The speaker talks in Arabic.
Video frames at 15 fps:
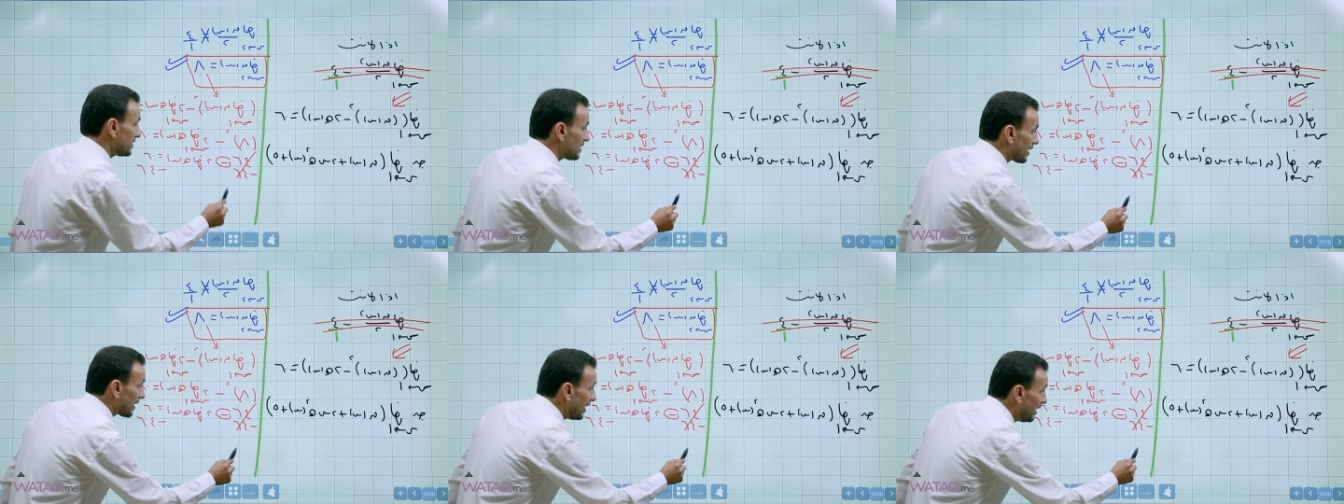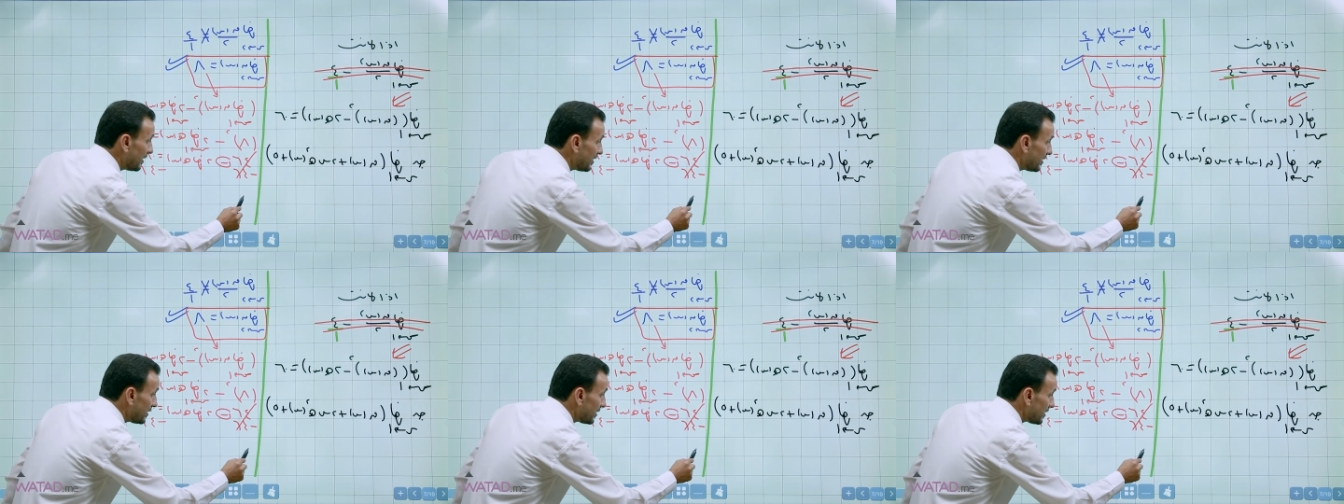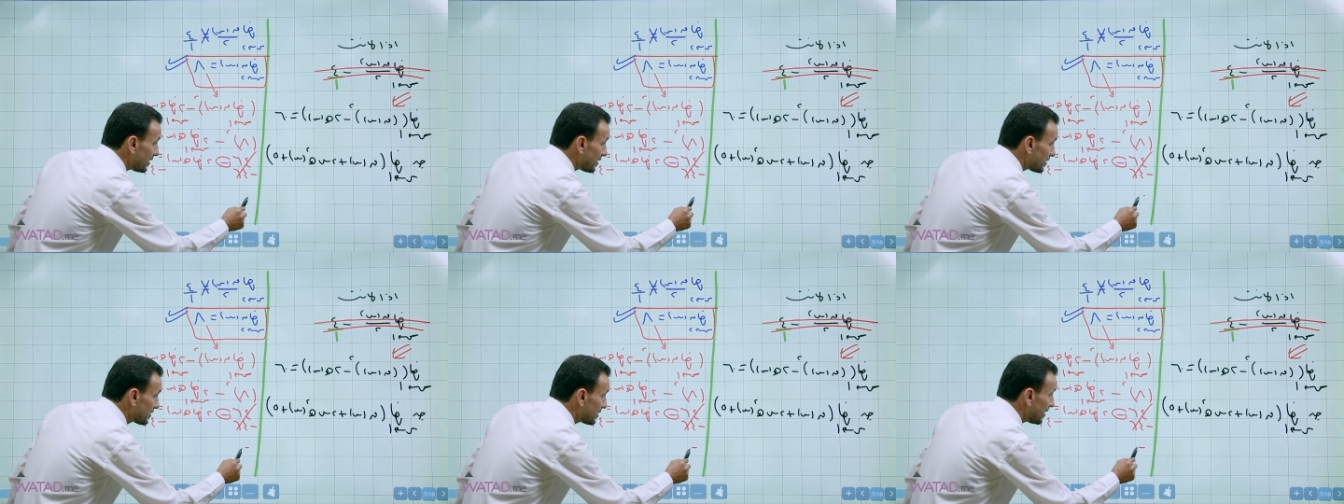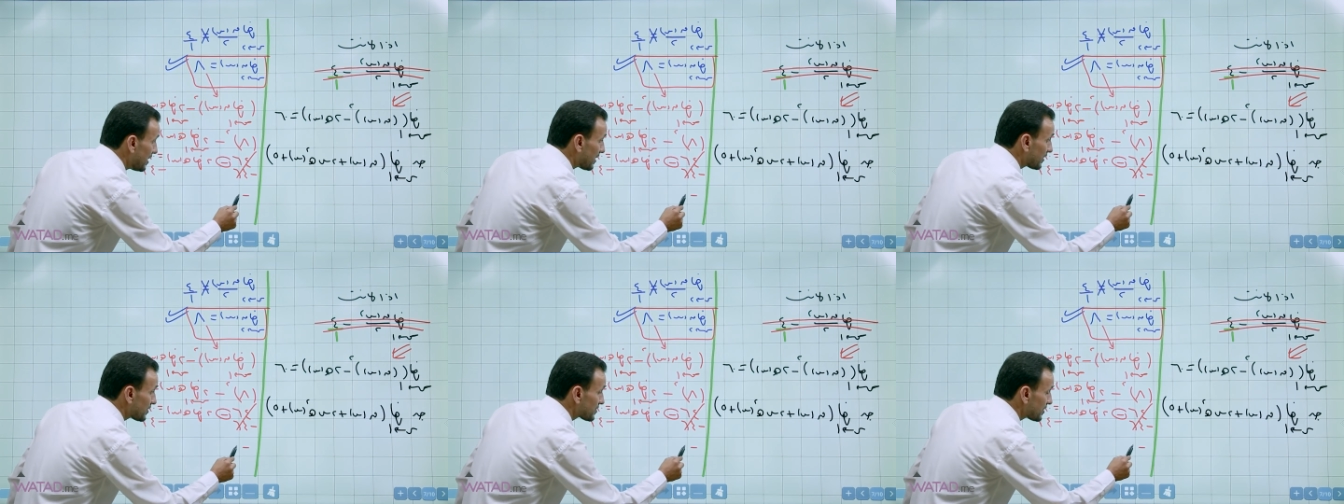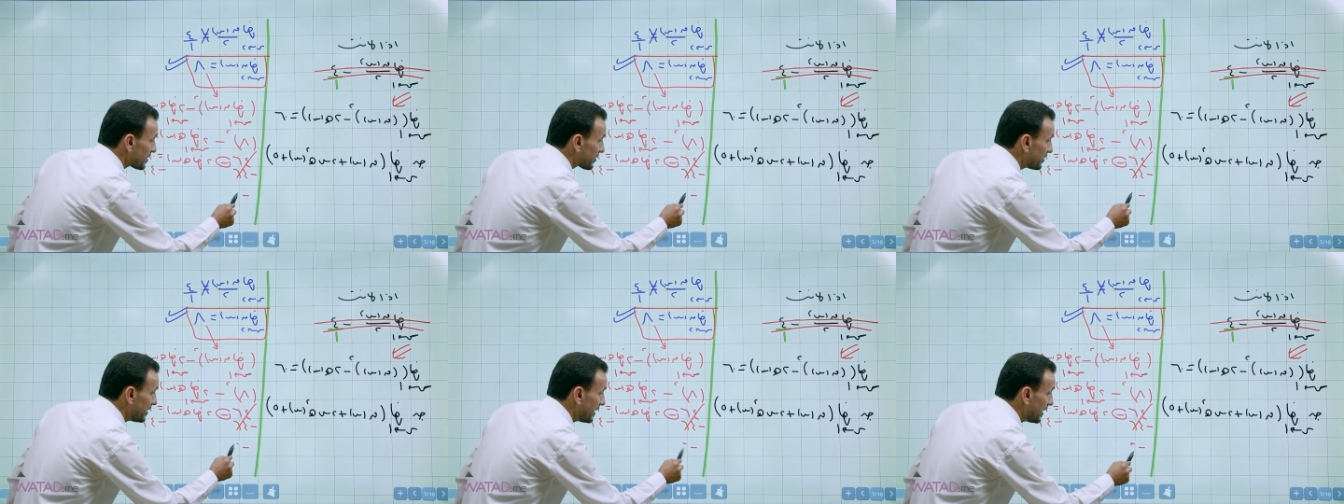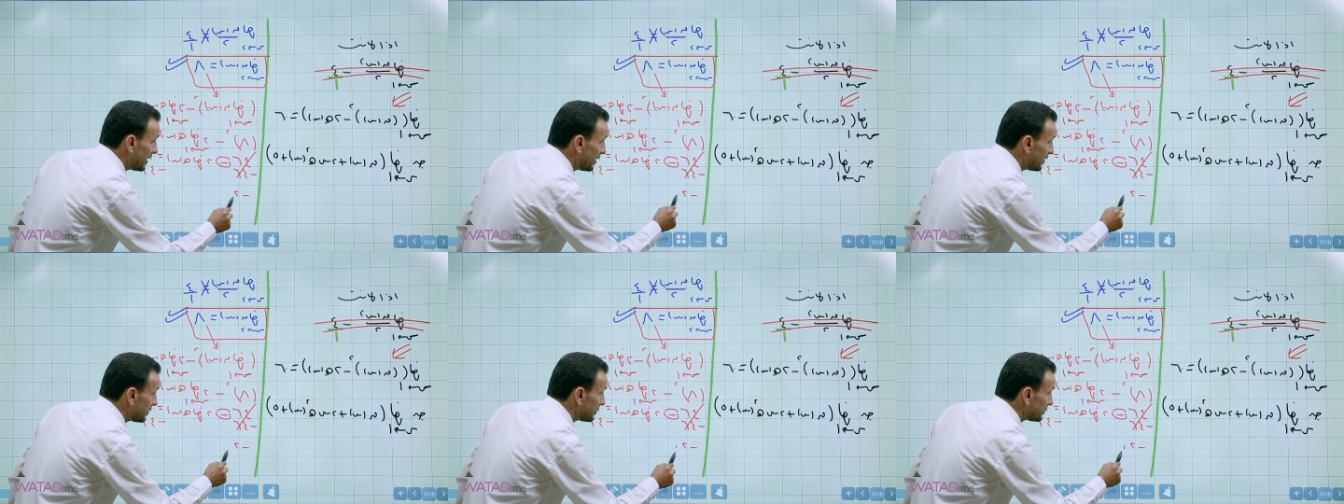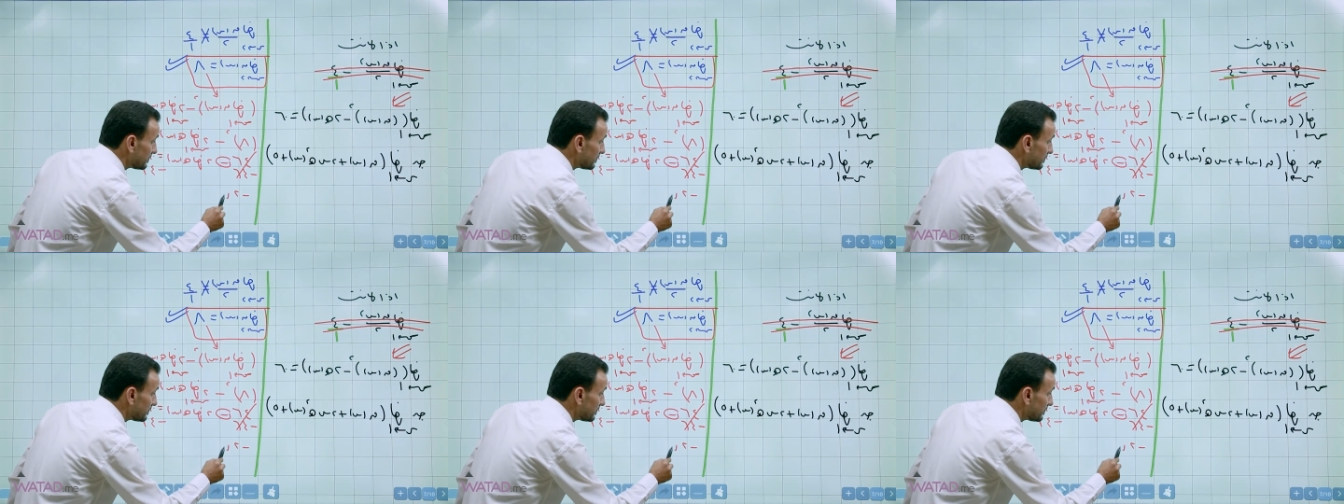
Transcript: يلا ناقص اثنين